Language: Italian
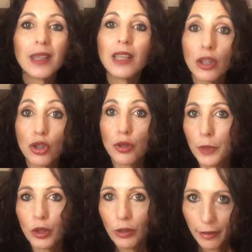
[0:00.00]
io ci
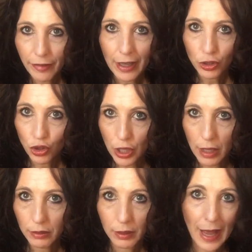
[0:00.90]
metto la faccia,